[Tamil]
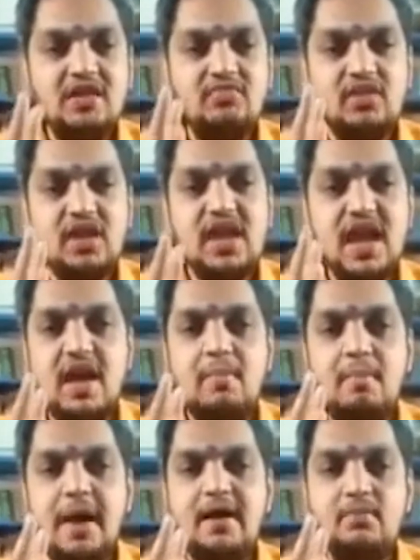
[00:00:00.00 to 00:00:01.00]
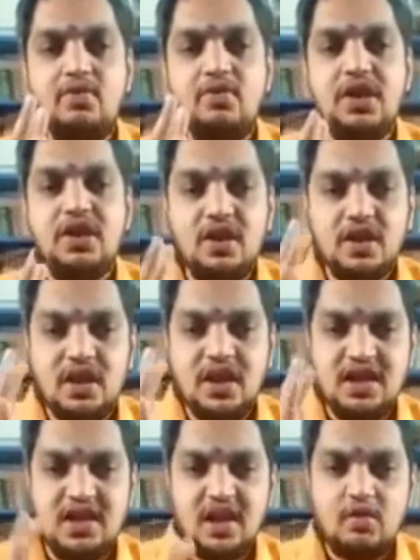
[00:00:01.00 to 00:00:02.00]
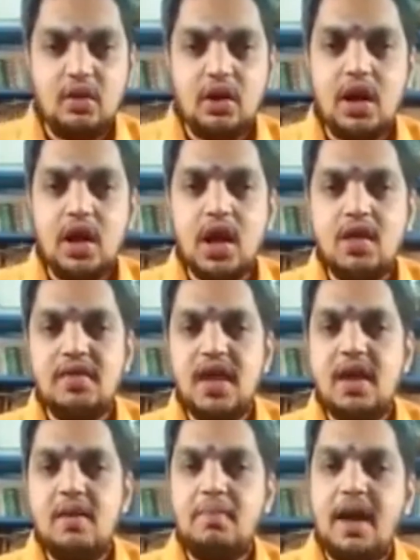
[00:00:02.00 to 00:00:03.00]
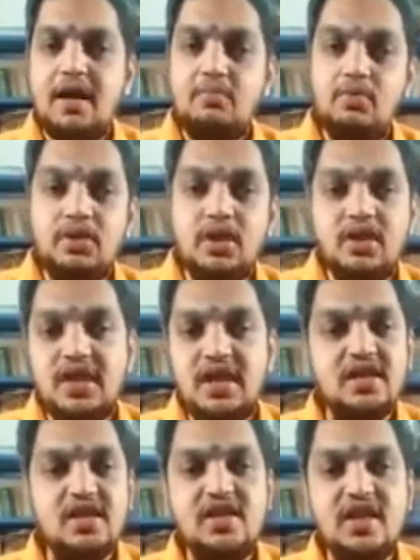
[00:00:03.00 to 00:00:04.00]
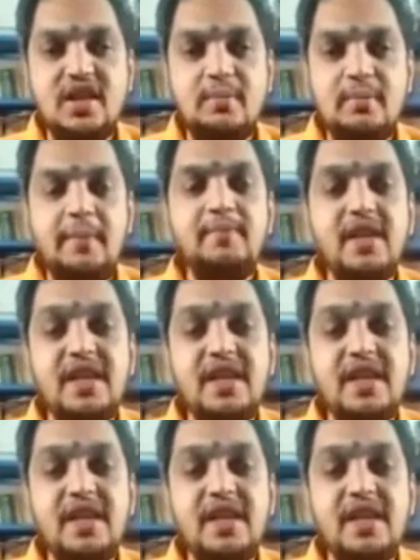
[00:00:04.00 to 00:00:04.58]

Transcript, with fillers: உலகத்தையே பயமுறுத்தின்னு இருக்கிற இந்த கொரோனாவையே பயமுறுத்துறது எது தெரியுமா